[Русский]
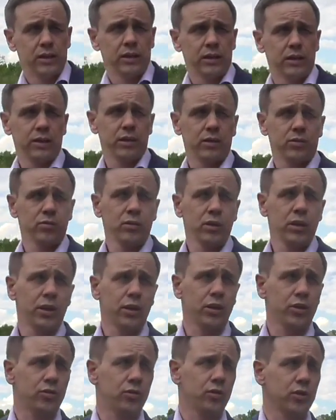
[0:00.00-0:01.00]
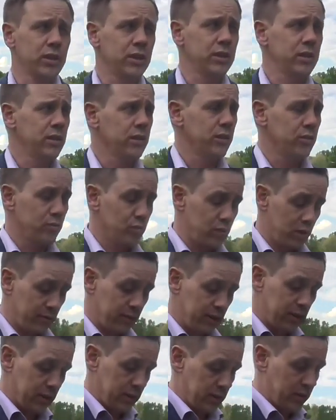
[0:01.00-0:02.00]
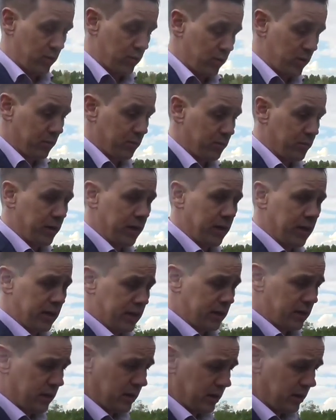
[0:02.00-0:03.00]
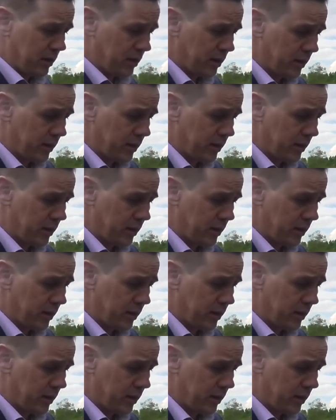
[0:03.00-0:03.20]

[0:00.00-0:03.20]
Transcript: И никто не говорит, что это делать нужно в одностороннем порядке.